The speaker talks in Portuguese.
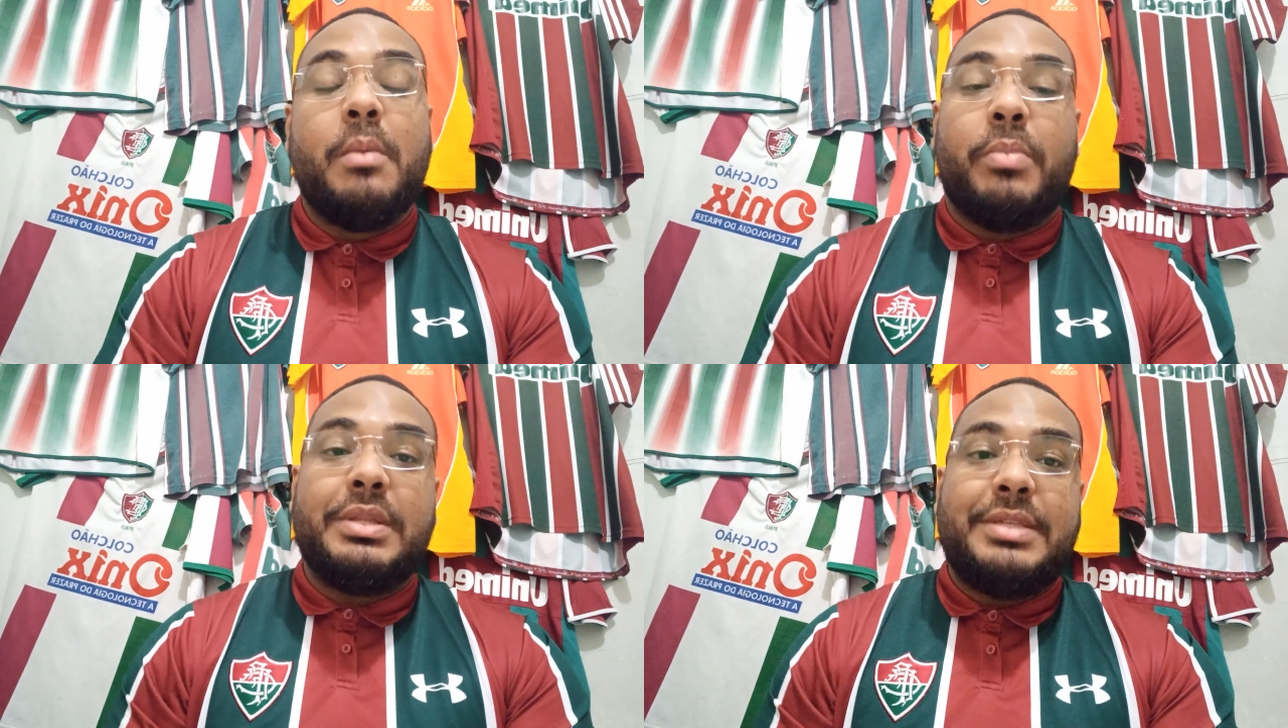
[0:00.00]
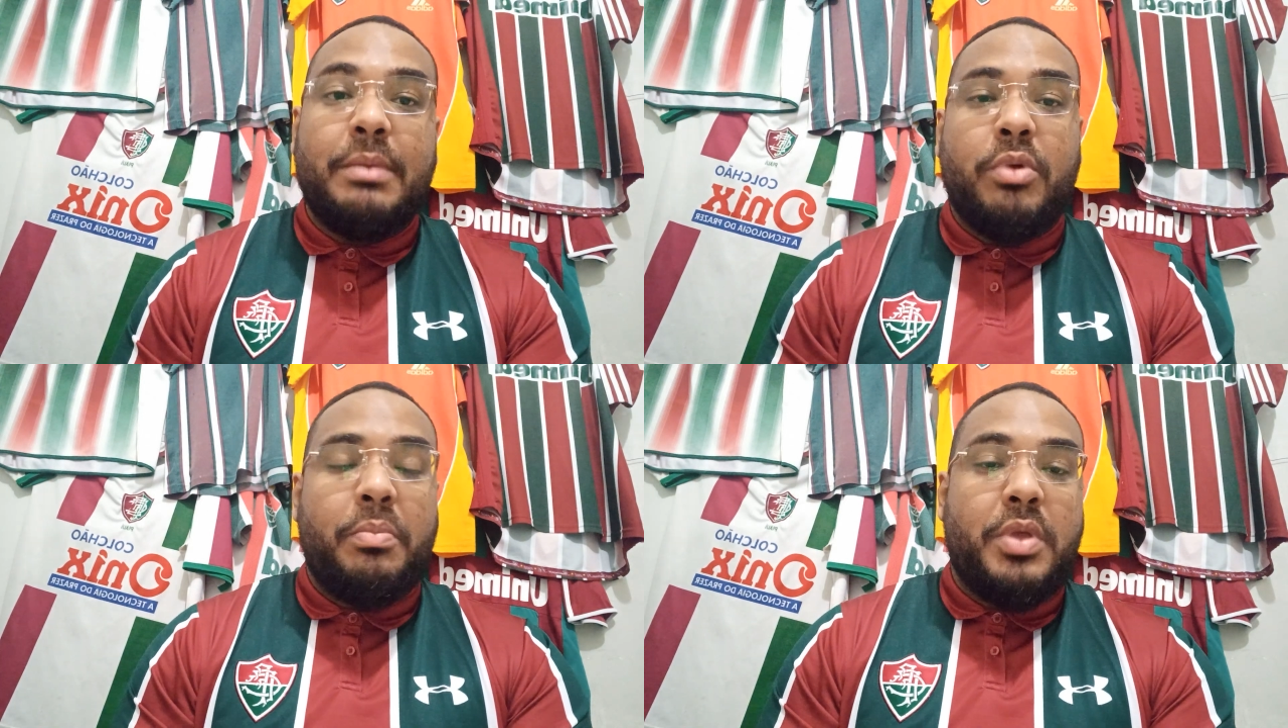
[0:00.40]
pode ser
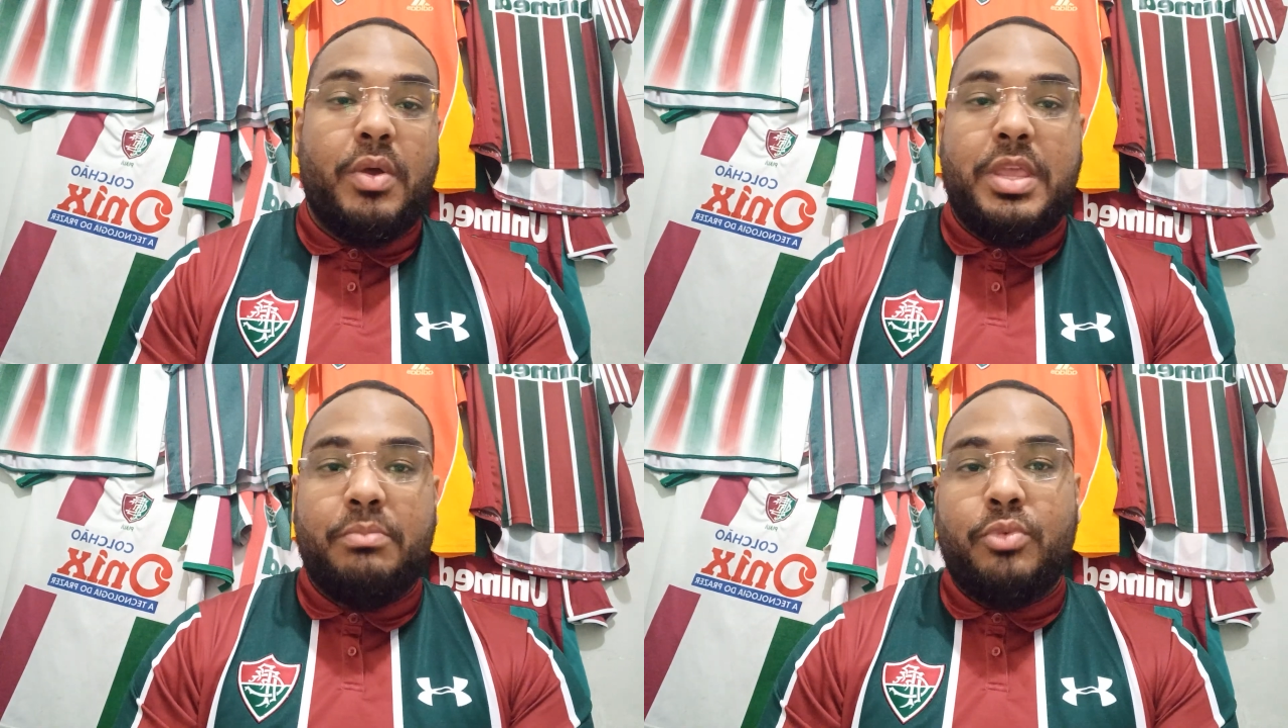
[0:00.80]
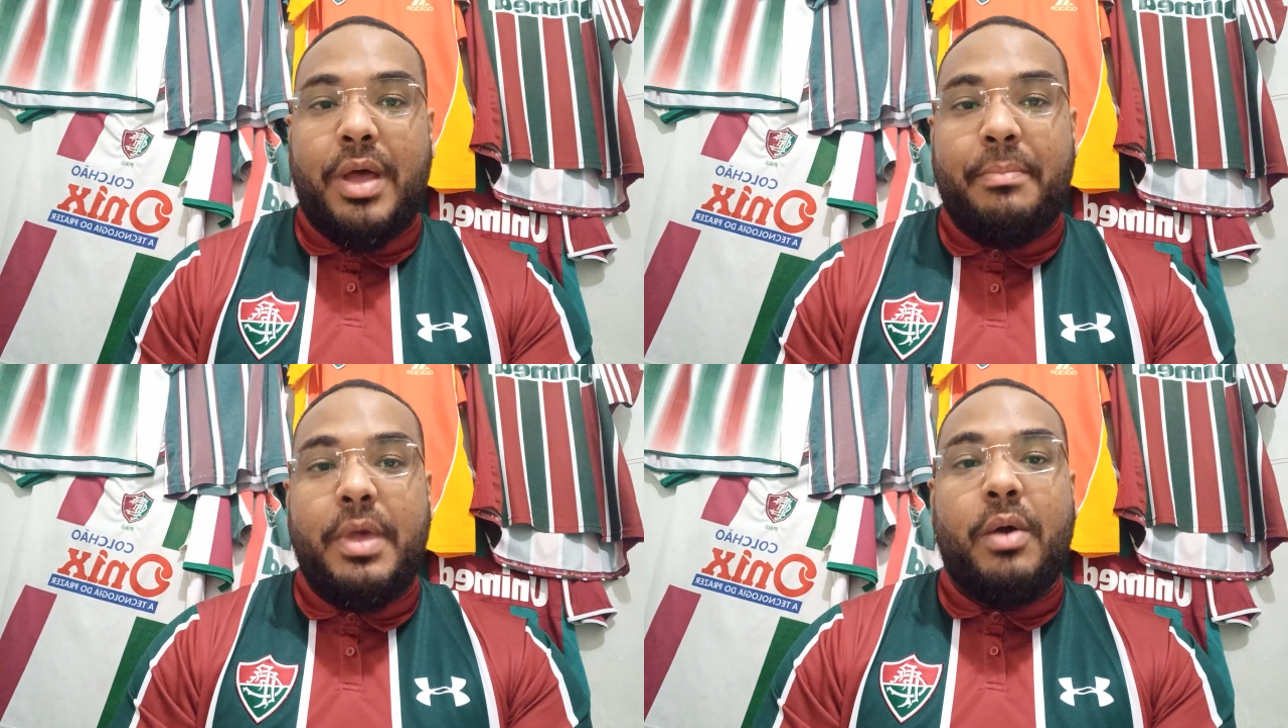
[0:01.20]
bom, porque a equipe do
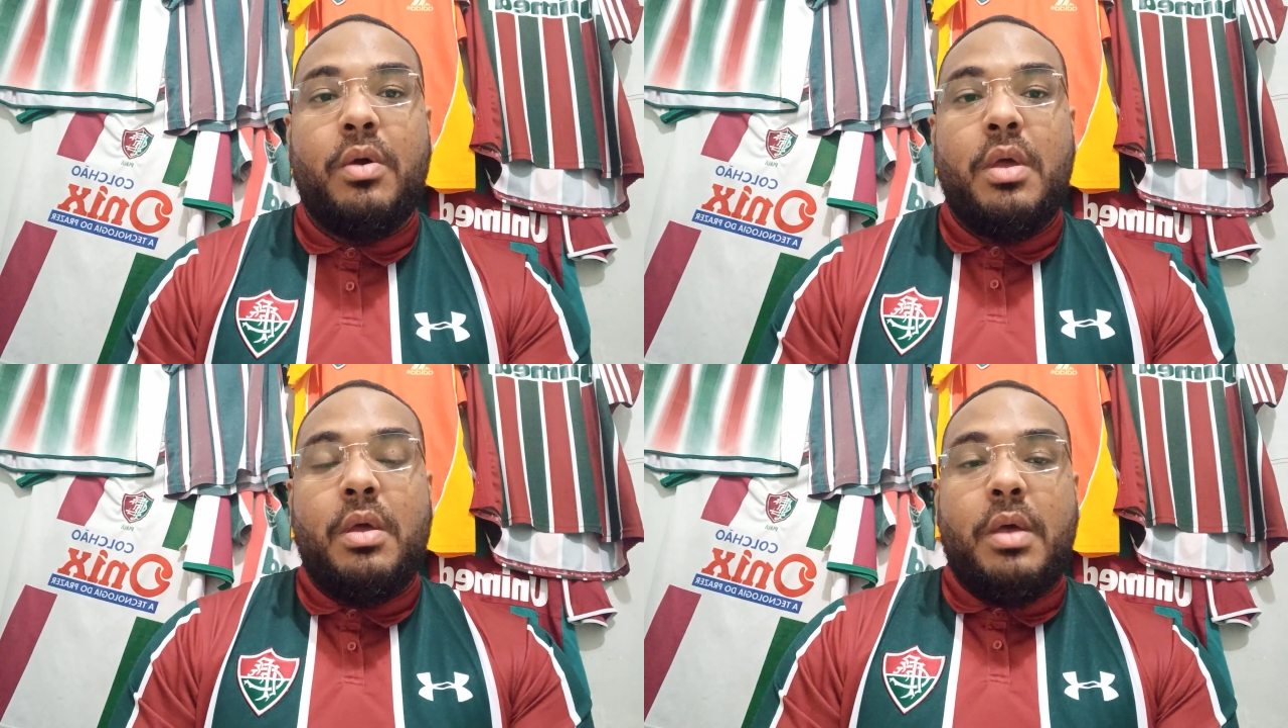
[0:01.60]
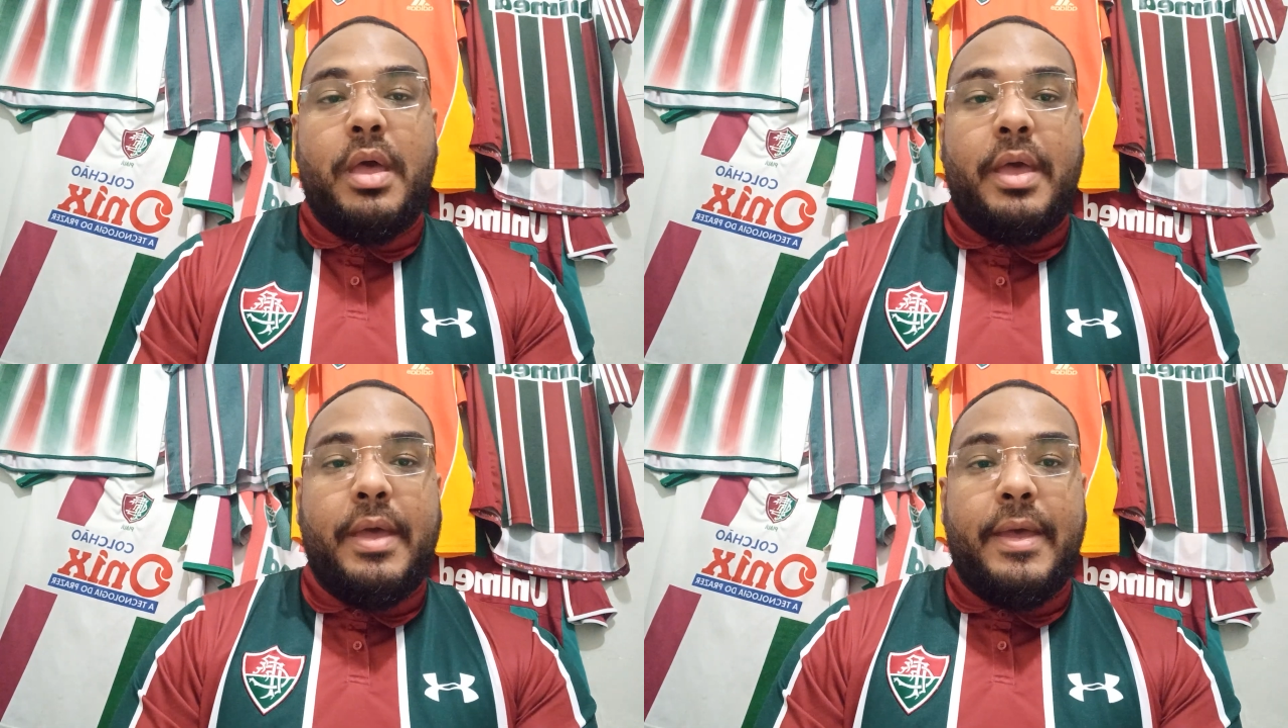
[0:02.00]
Abel
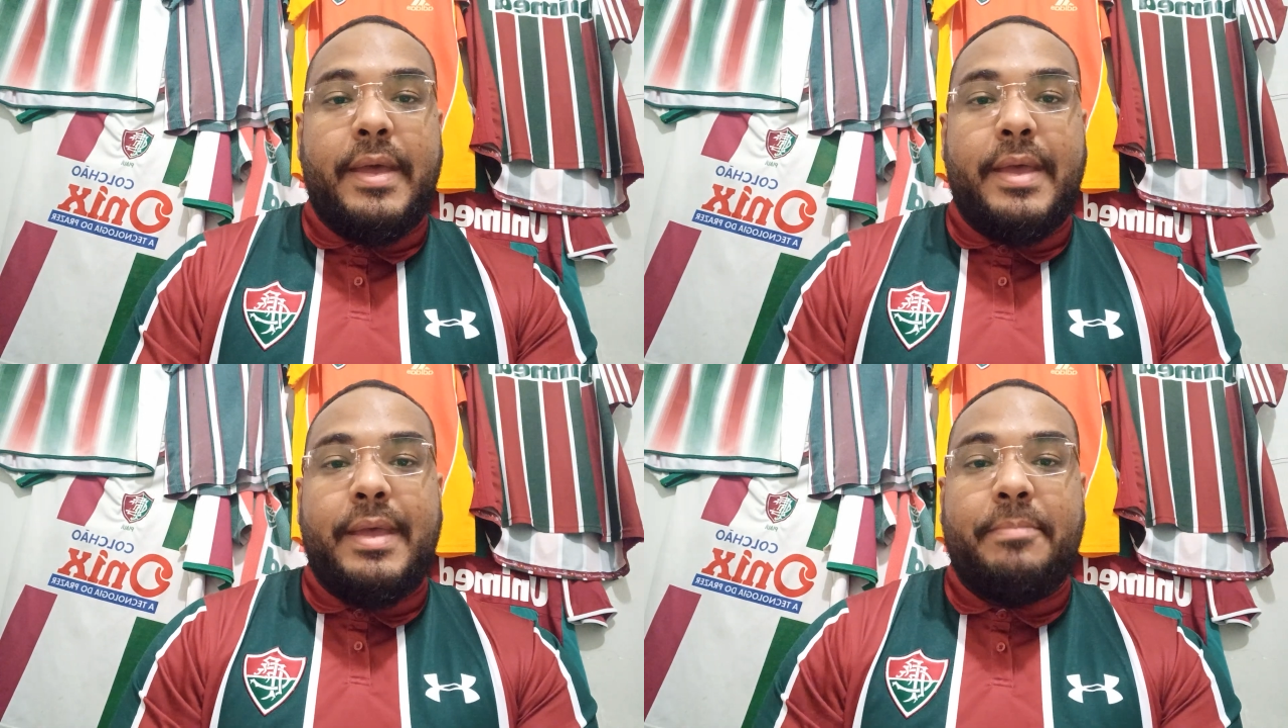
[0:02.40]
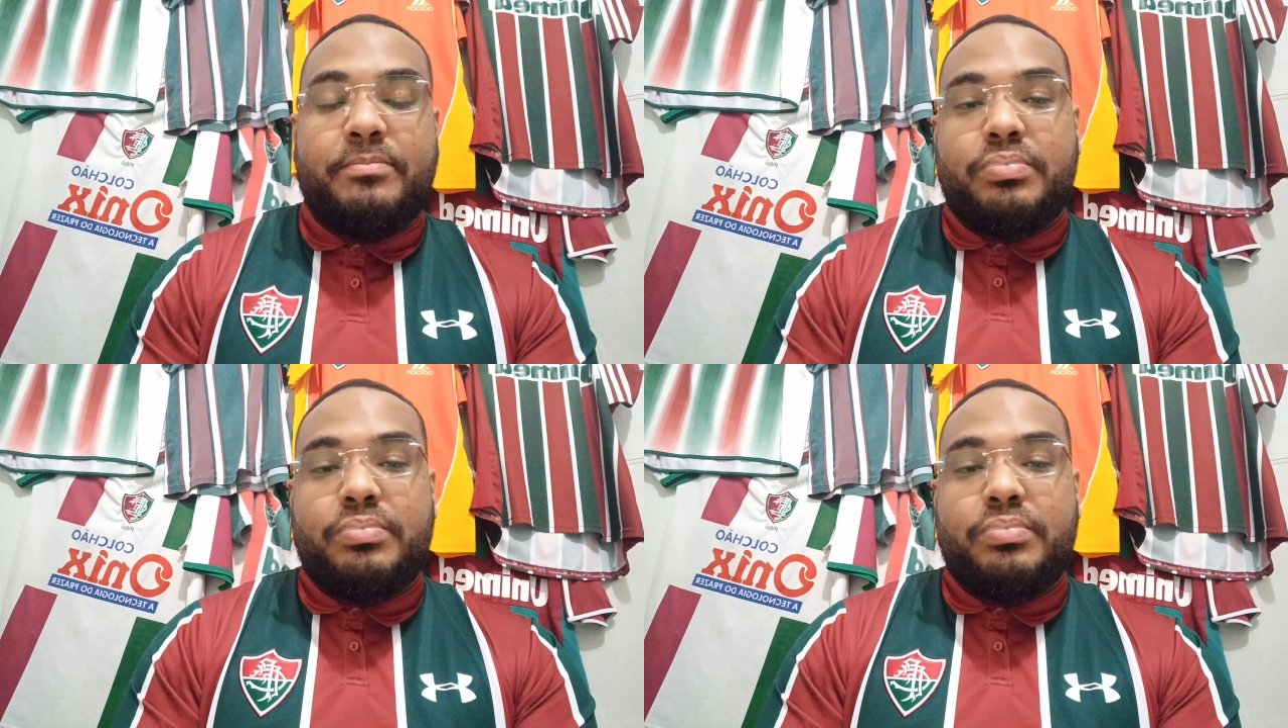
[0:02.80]
é,